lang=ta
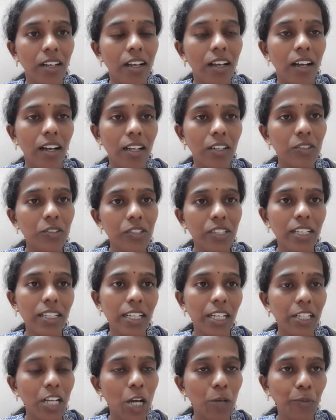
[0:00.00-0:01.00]
ஹலோ சார்
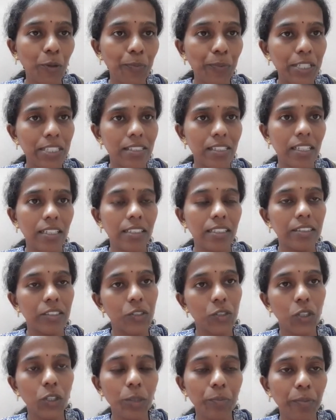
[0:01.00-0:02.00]
நான் ராமு பேசுகிறேன்னு
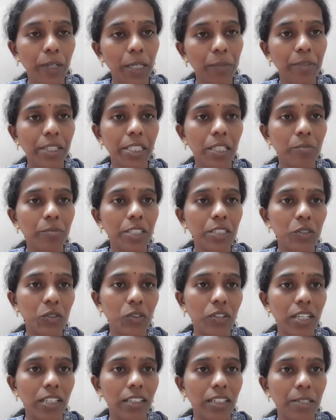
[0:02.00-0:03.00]
சொல்லுப்பா அப்படிங்கிற மாதிரி
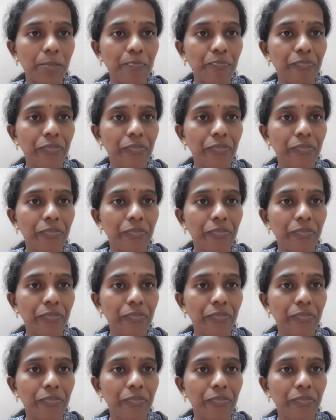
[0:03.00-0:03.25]
சொல்கிறாங்க